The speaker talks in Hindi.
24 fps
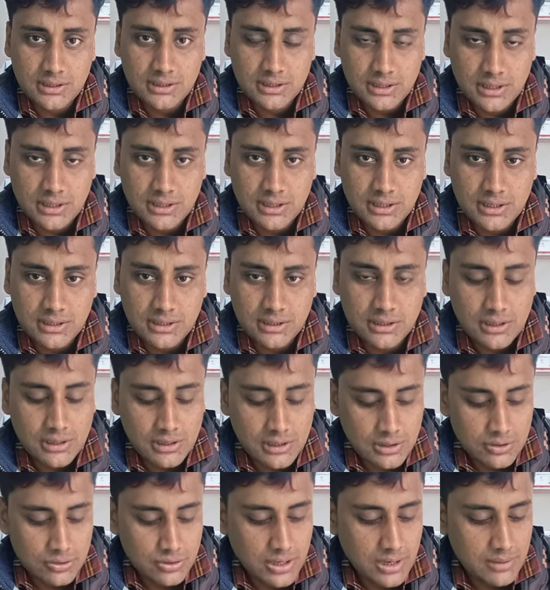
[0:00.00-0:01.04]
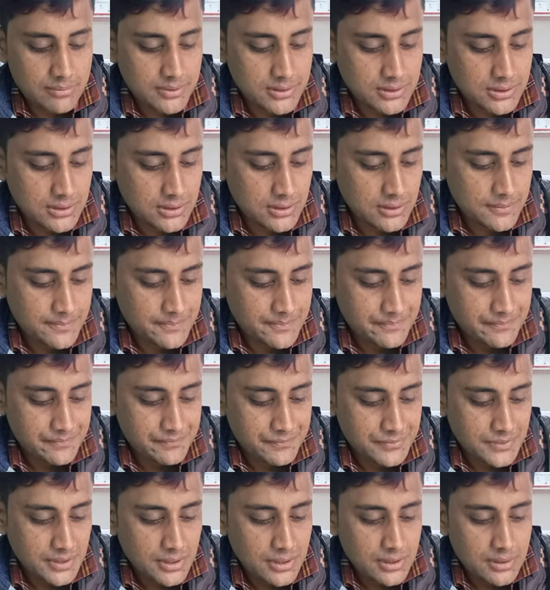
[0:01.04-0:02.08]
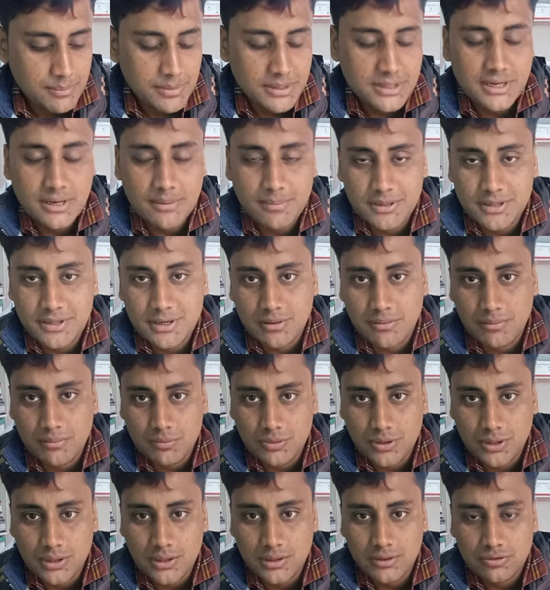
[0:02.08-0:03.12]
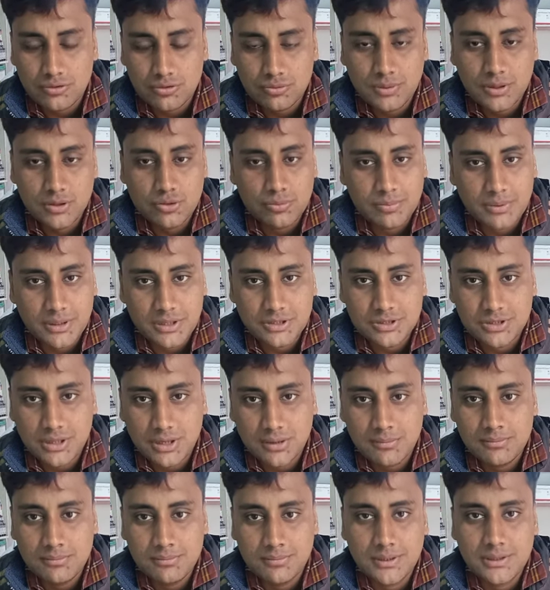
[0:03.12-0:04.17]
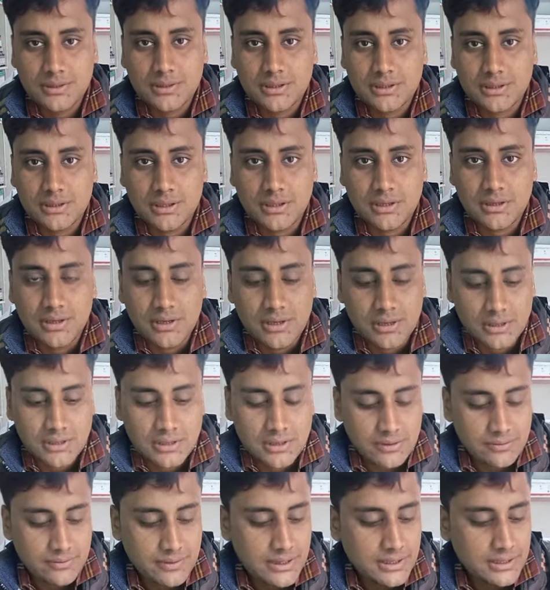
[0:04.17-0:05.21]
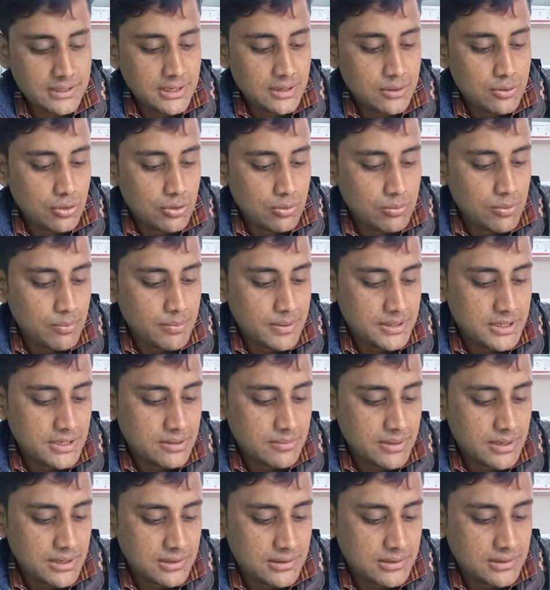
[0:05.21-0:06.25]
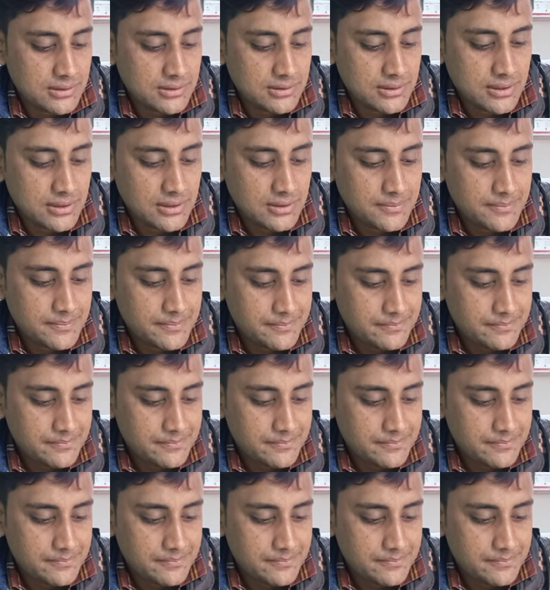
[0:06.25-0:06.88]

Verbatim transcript: नींद ना आने की तो आप इसकी पंद्रह पंद्रह बूंदे सुबह दोपहर शाम पी सकते हैं फ्रेंड ये एक होम्योपैथिक मेडिसिन है